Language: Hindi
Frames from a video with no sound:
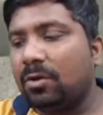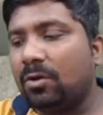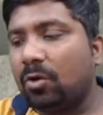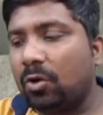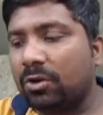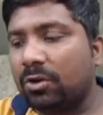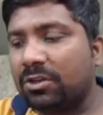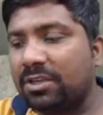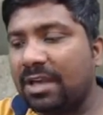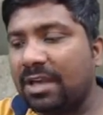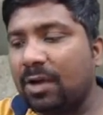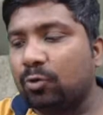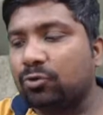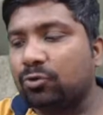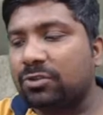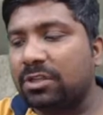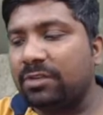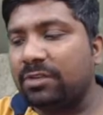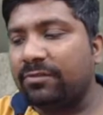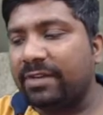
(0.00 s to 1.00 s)
और क्या
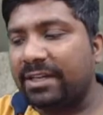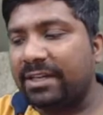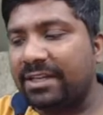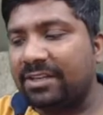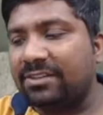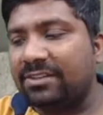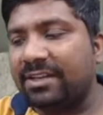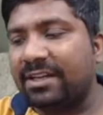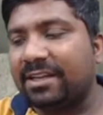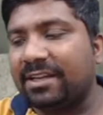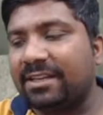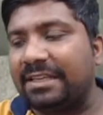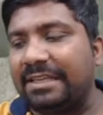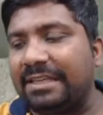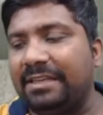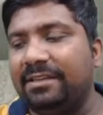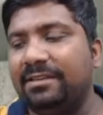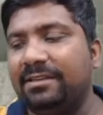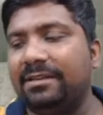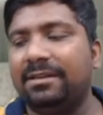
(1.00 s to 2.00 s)
उसकी वेटेज
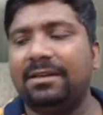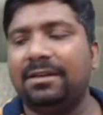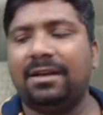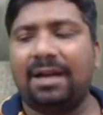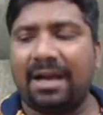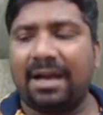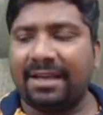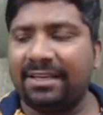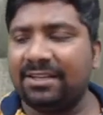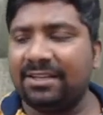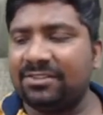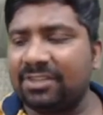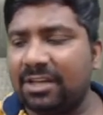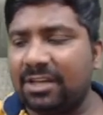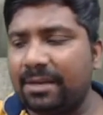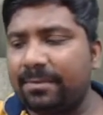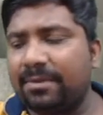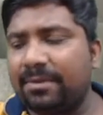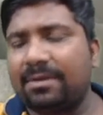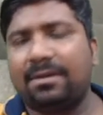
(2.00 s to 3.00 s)
रहेगी आइए
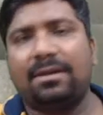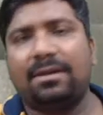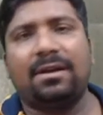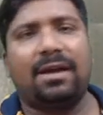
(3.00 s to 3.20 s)
चला मैं